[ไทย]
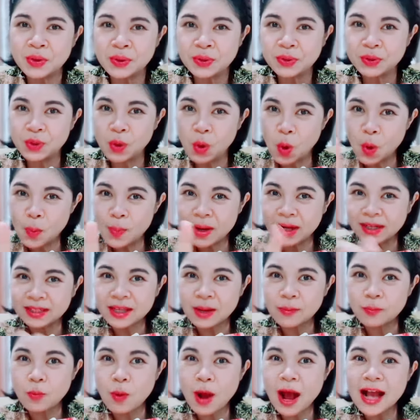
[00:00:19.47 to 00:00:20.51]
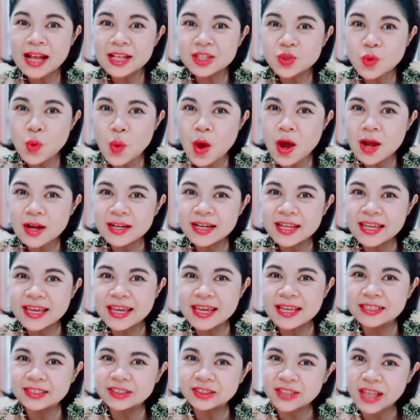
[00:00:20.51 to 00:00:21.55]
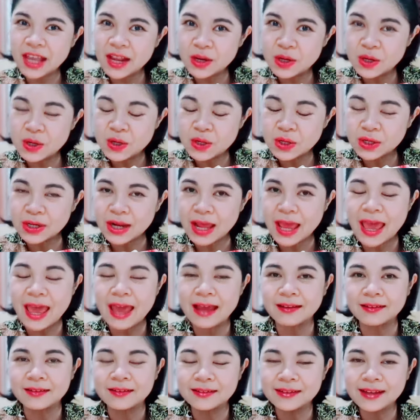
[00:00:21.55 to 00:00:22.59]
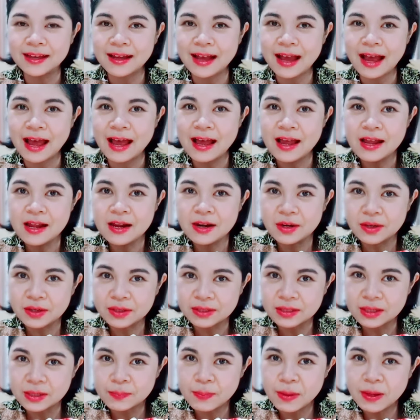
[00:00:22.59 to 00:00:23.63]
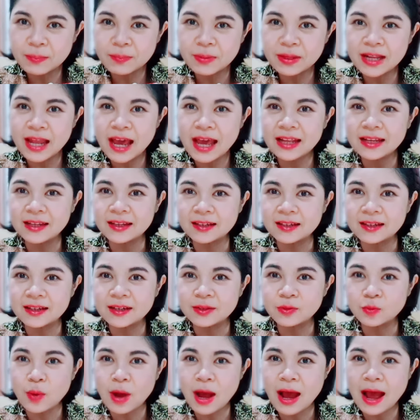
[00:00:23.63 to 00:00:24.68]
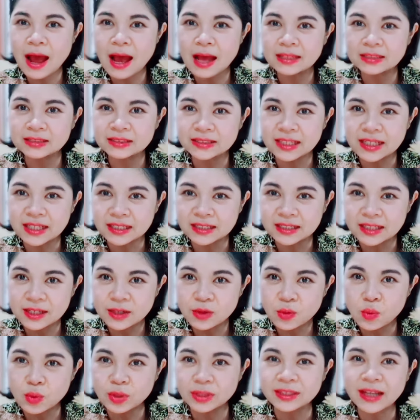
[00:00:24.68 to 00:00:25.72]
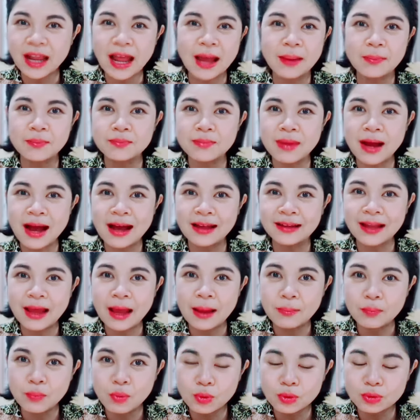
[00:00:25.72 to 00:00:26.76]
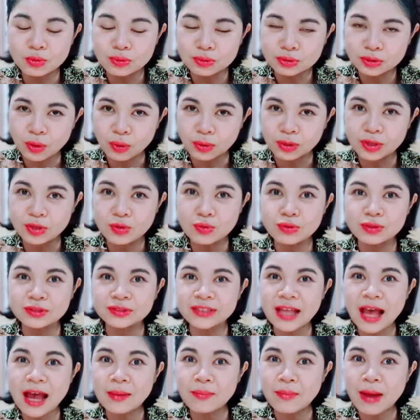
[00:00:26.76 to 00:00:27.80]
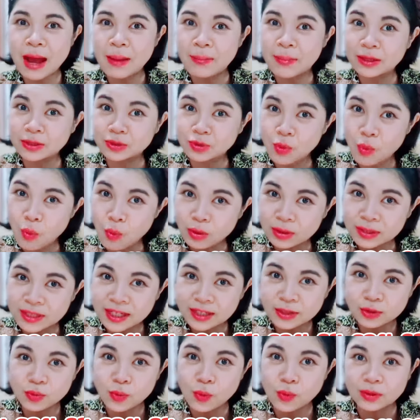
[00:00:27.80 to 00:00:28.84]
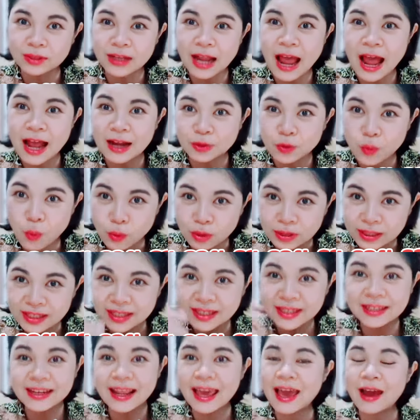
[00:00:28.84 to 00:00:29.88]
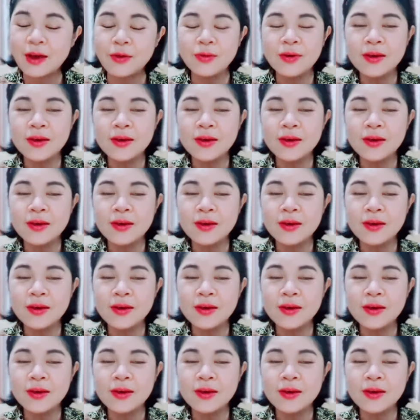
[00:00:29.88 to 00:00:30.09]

ดูเหมือนกับว่าช่วงนี้เซนแรงนะคะ หรือเป็นไปได้เหลือเกินว่าสิ่งที่คุณทำมานะ บุญกุศลที่คุณสร้างมามันถูกทิศถูกทางถูกที่แล้ว